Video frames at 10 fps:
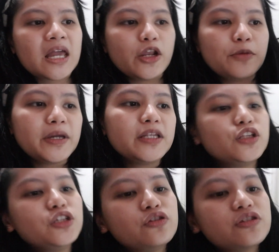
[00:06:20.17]
Ano pa yung
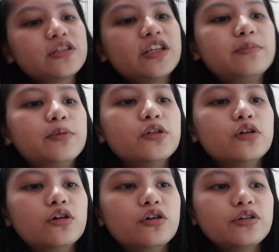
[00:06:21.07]
nandito sa table
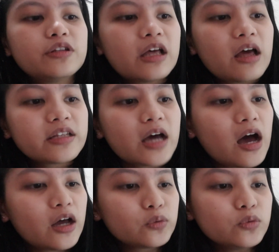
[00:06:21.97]
ko na
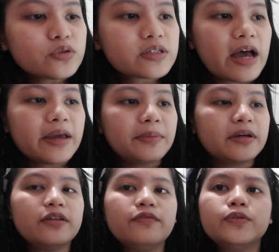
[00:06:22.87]
nakakatulong sa aking
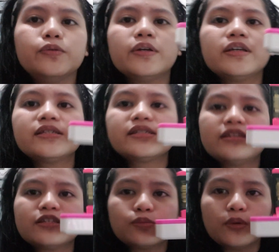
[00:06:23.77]
pag-review is
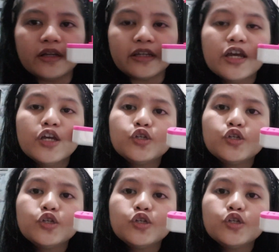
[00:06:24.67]
this one.